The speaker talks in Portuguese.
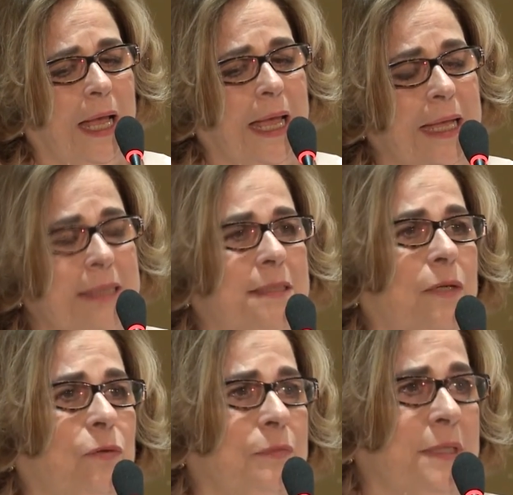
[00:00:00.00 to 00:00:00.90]

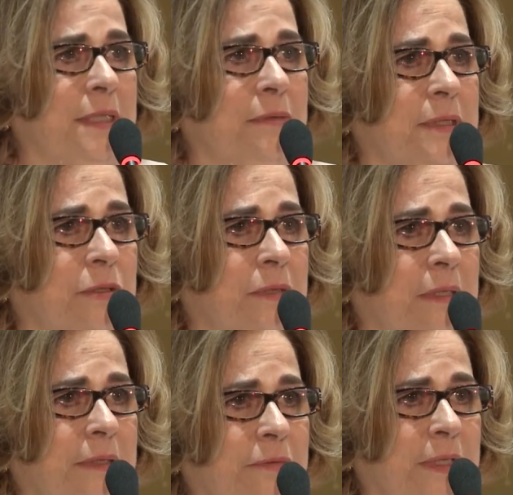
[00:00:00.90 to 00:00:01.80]
Esta Comissão
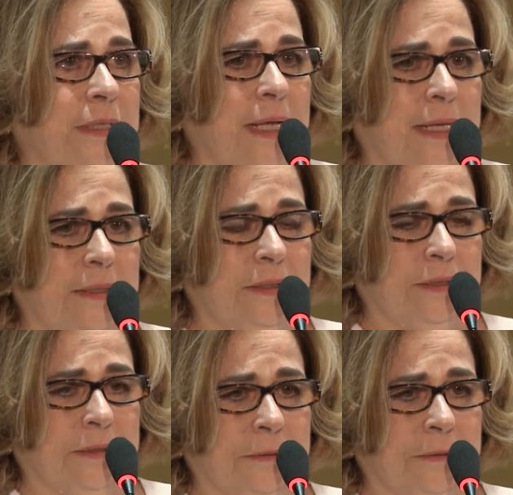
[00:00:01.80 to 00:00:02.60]
Nacional da Verdade